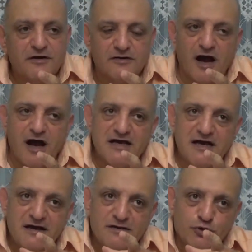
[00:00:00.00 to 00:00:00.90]
راح
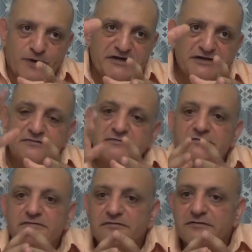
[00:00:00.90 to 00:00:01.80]
دبي
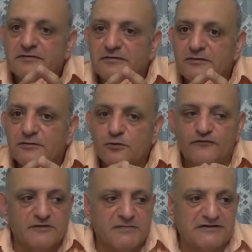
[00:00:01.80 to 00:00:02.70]

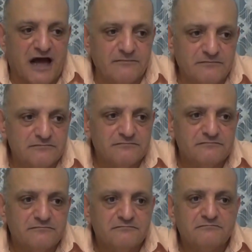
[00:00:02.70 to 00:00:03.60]
وفي المطعم
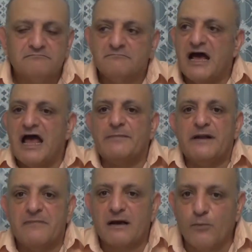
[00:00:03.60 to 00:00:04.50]

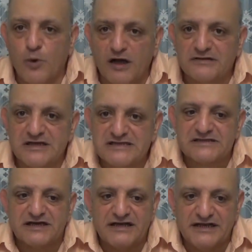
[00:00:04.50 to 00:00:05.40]
قابل مجموعة
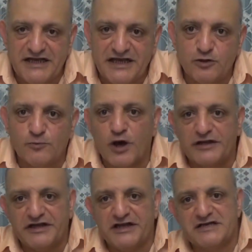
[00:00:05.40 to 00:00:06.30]
إسرائيليين
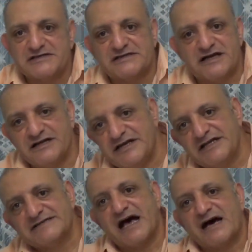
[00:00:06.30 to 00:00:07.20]
ومغنيين
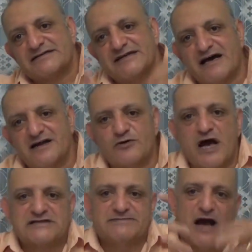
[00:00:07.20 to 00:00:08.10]
إسرائيليين سهر سهرة
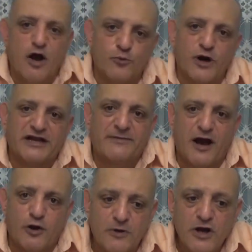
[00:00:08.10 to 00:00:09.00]
ورقص معاهم وغنى
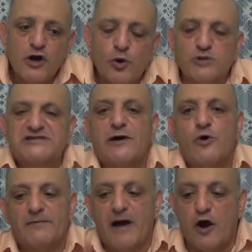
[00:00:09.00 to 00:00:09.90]
معاهم
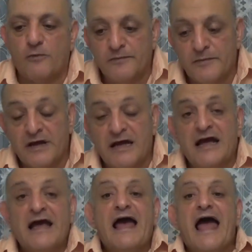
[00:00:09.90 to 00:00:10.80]
وتصور معاهم
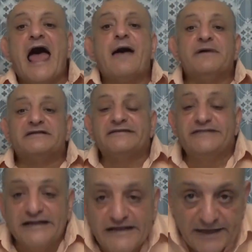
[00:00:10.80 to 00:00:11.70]
قامت
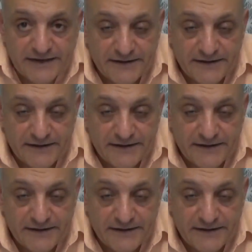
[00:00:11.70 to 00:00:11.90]
الدنيا